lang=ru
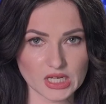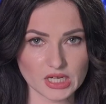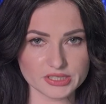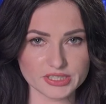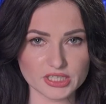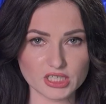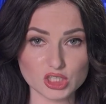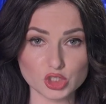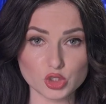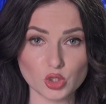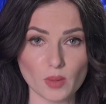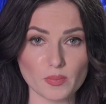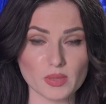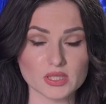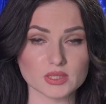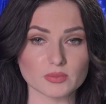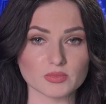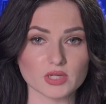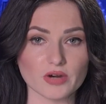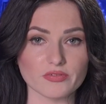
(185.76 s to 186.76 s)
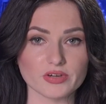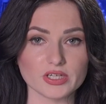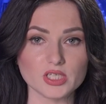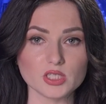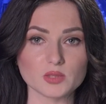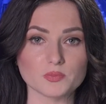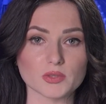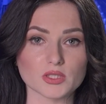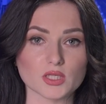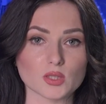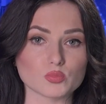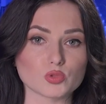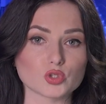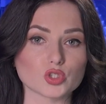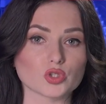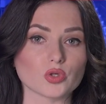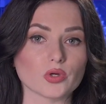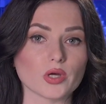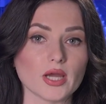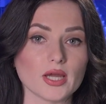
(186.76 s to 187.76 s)
Не хочу об этом говорить, потому
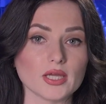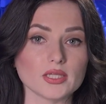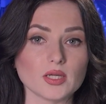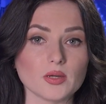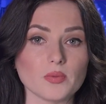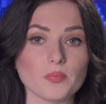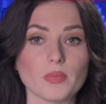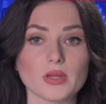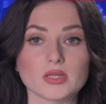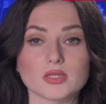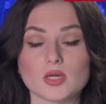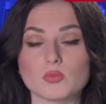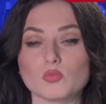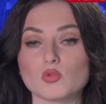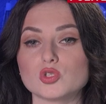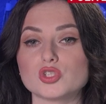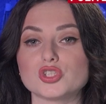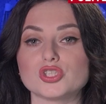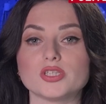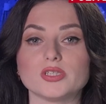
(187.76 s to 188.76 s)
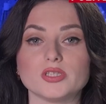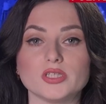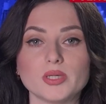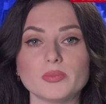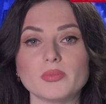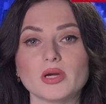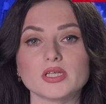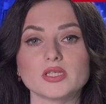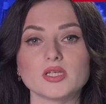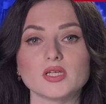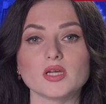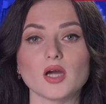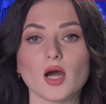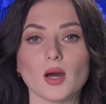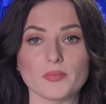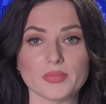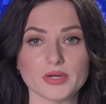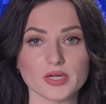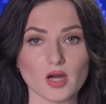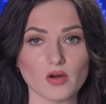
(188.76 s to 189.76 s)
что это полномочия не мои,
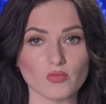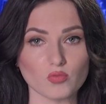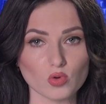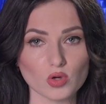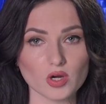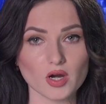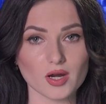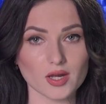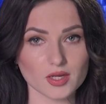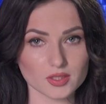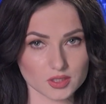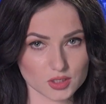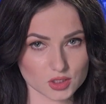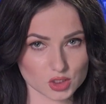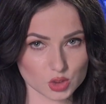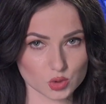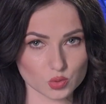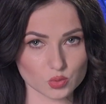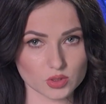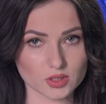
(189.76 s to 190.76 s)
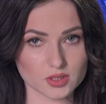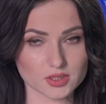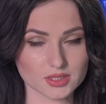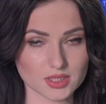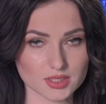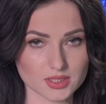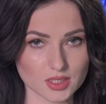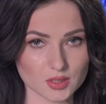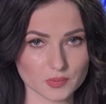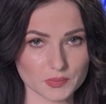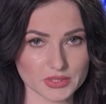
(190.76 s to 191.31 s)
а приговор – это суд, сказал